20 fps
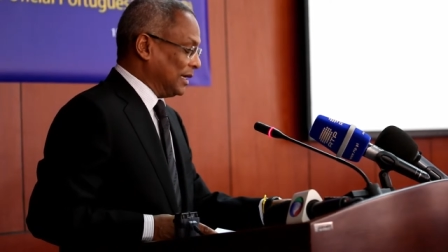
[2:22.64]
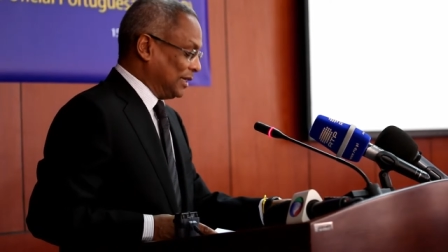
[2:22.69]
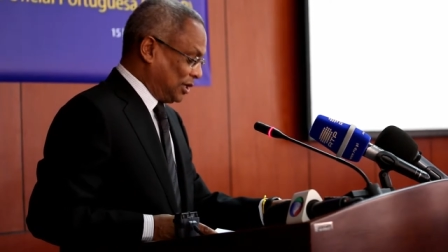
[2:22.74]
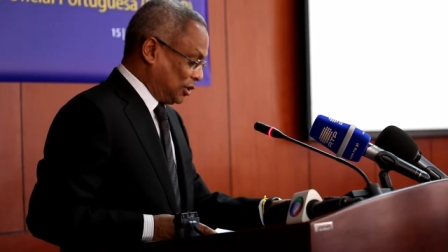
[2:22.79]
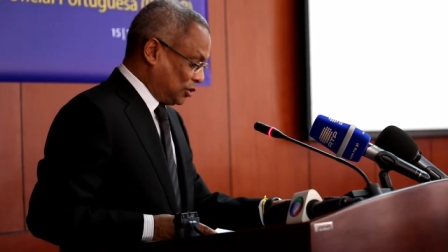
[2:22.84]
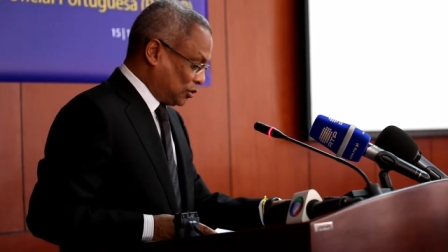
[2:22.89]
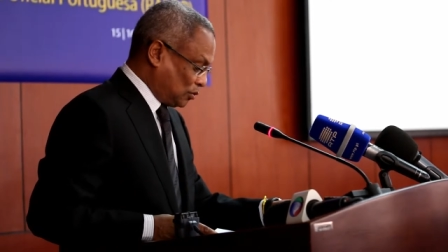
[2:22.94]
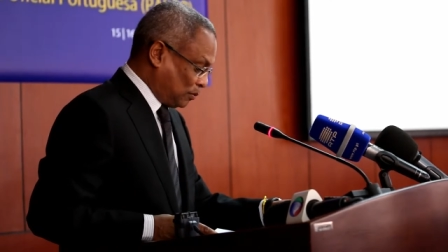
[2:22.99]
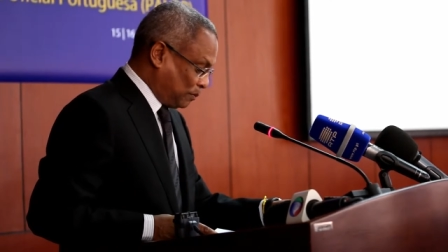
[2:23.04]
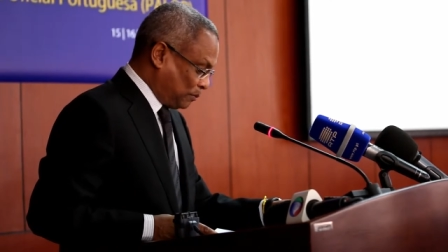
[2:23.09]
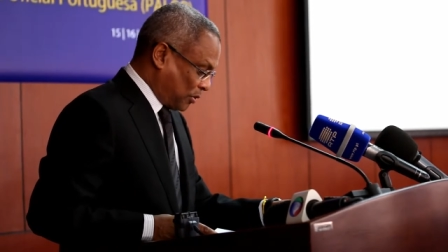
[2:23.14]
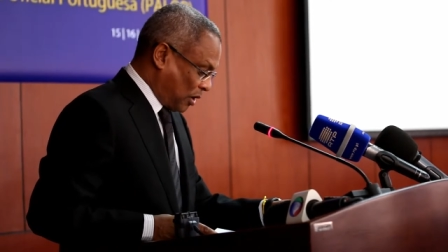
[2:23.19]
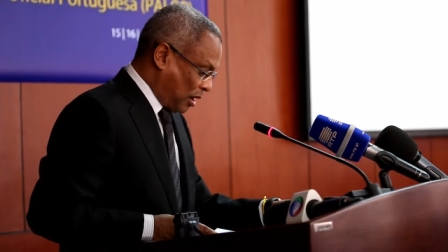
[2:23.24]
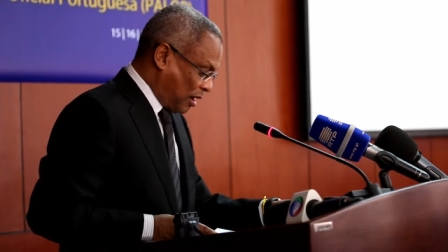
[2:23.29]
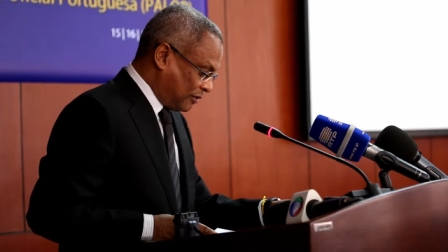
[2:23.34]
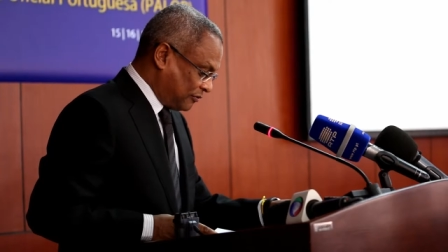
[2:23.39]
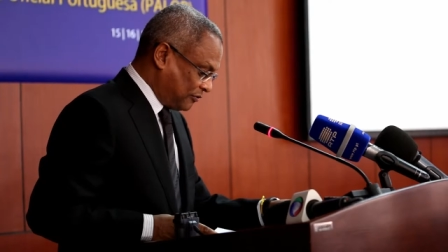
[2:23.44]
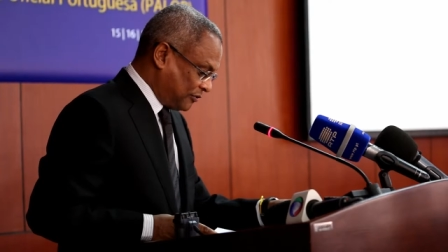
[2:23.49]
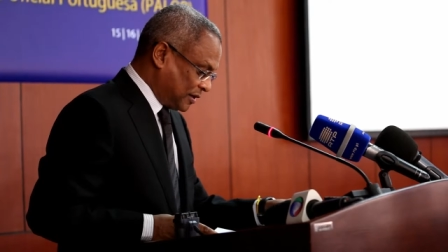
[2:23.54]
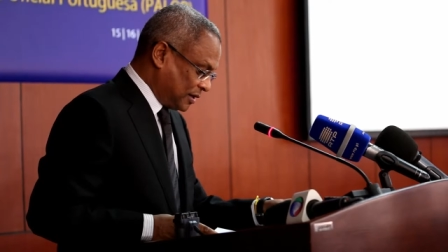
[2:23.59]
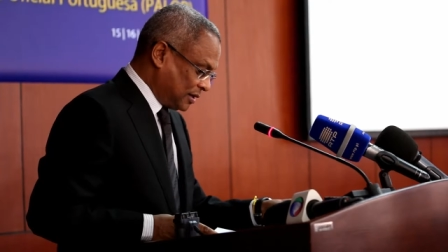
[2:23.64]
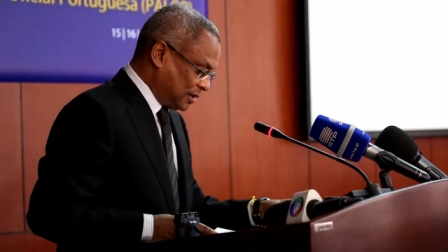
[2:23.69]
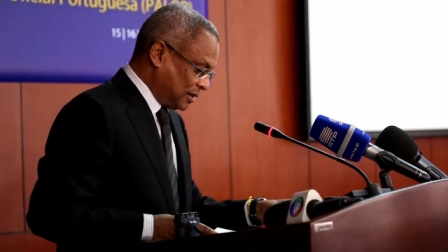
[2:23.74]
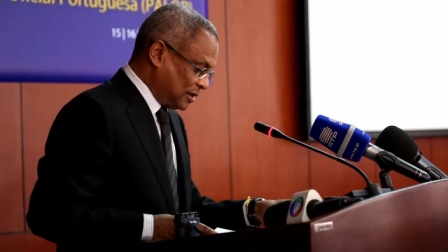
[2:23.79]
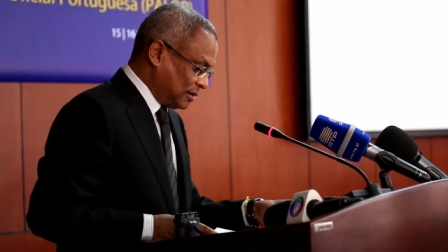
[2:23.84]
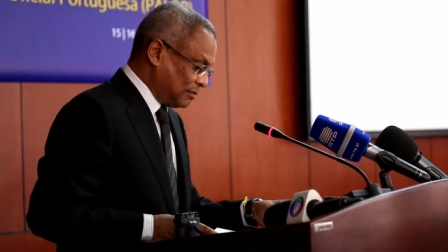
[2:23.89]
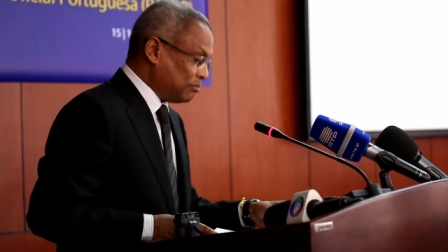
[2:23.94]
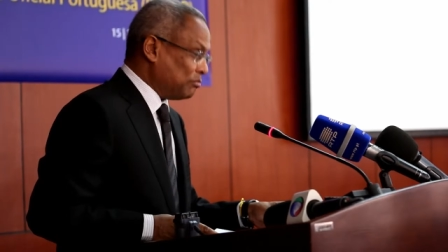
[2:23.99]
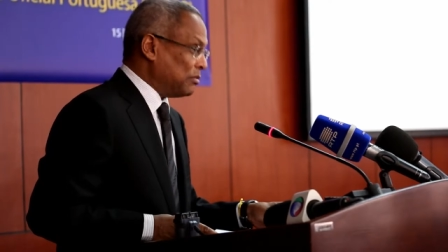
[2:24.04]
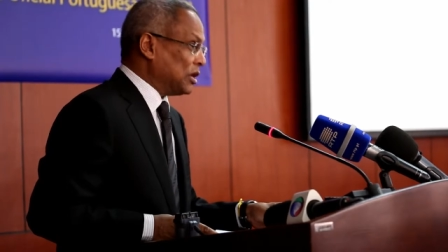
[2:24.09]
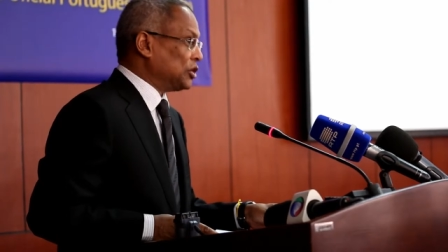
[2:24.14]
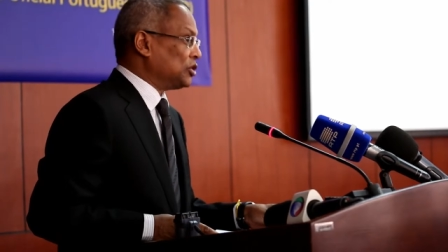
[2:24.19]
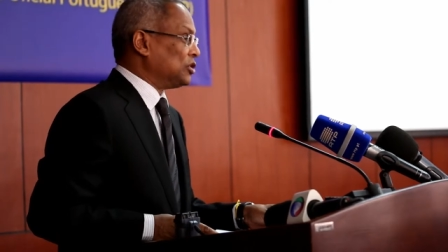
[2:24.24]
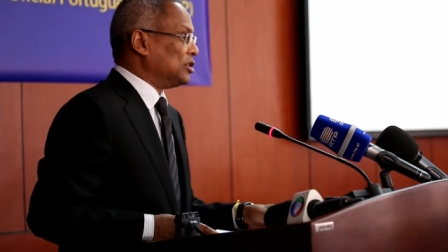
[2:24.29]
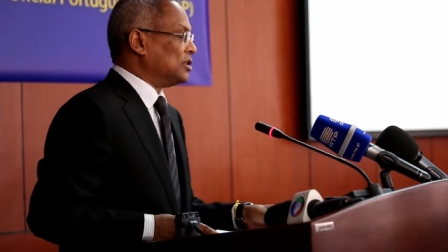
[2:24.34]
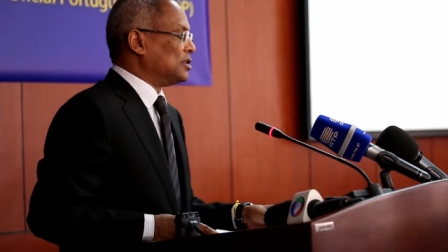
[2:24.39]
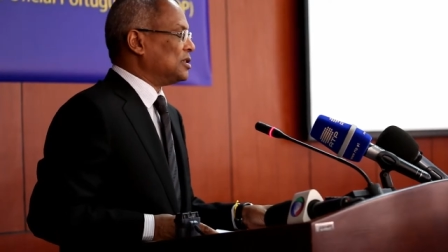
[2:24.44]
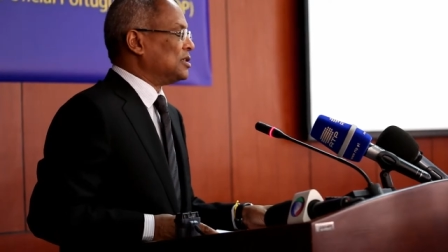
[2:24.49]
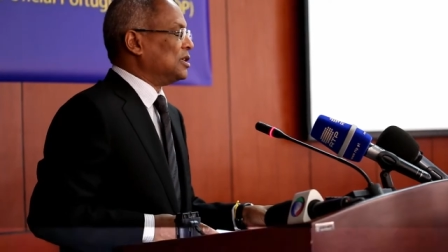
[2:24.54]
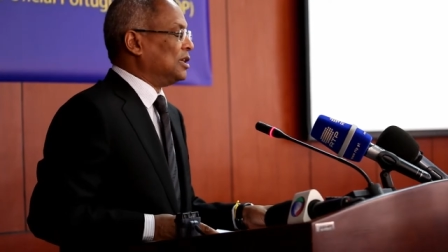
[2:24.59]
e disso prova, mas
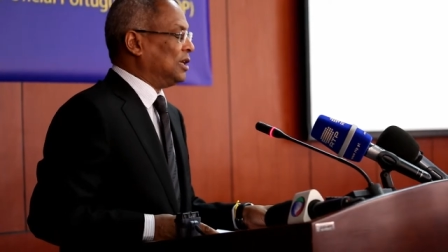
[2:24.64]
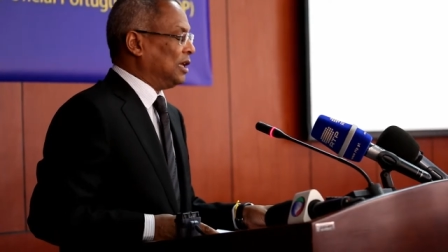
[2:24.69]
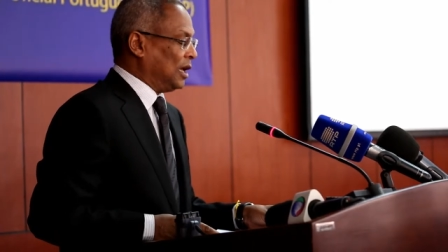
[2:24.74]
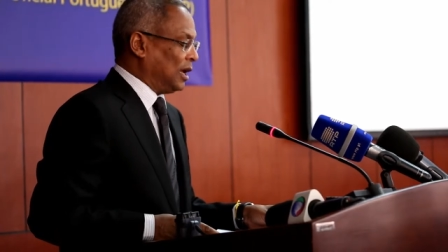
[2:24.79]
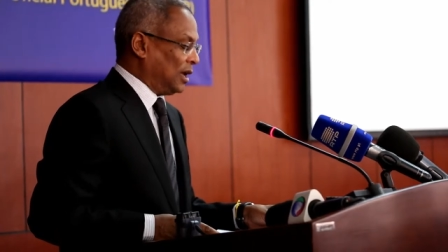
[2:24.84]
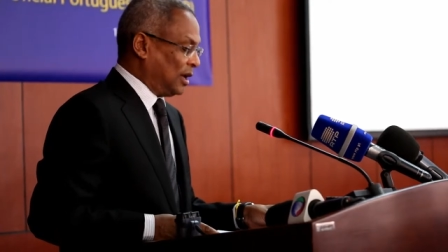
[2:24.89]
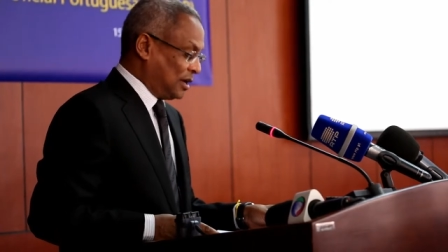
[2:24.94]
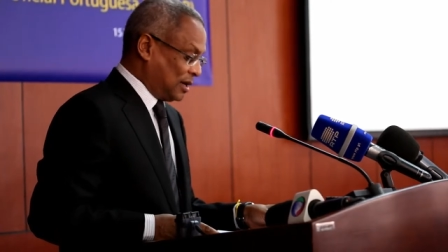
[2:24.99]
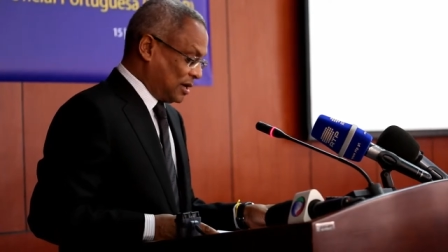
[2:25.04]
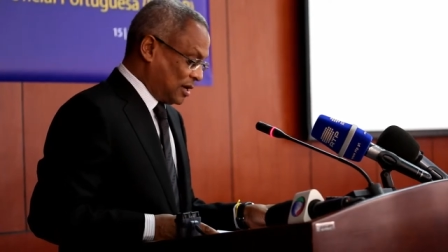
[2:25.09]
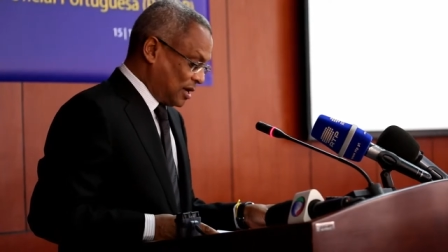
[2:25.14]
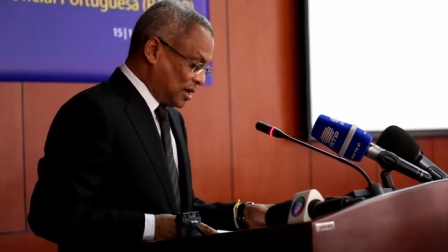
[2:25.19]
dizia,